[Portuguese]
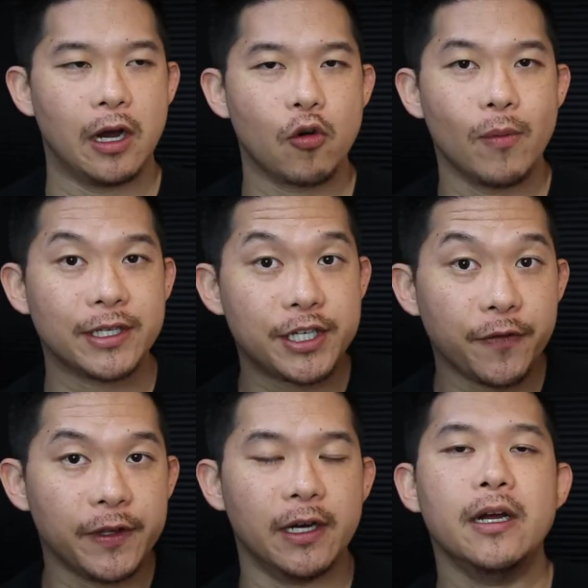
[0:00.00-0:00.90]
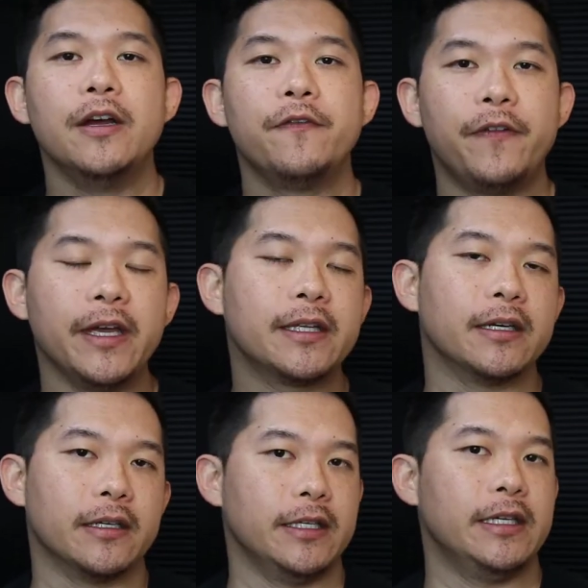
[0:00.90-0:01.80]
alguma dívida
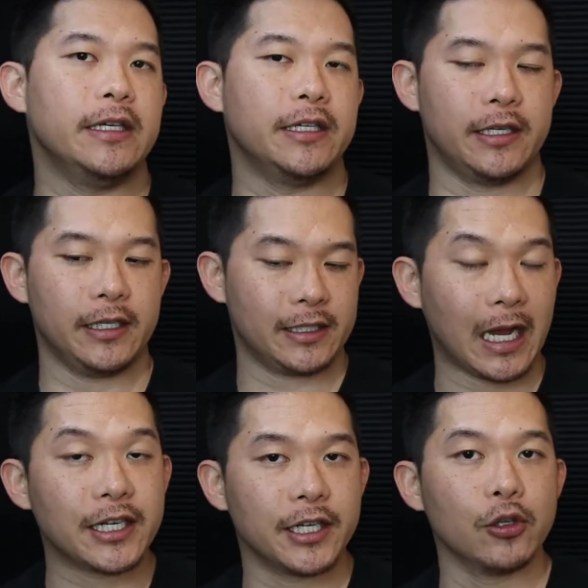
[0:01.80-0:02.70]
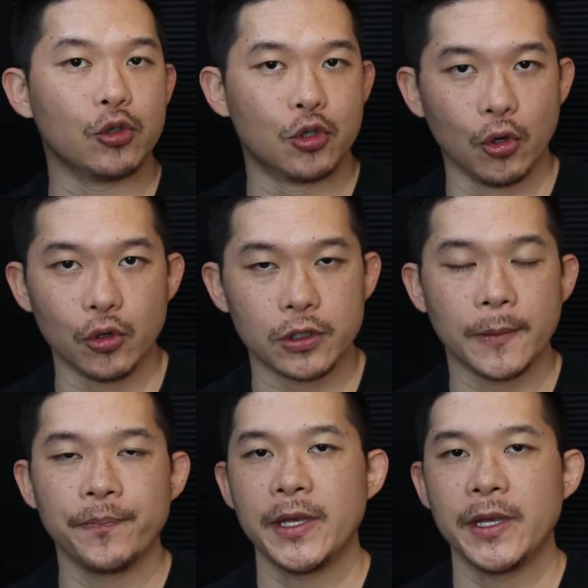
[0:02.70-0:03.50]
feita e que está gerando juros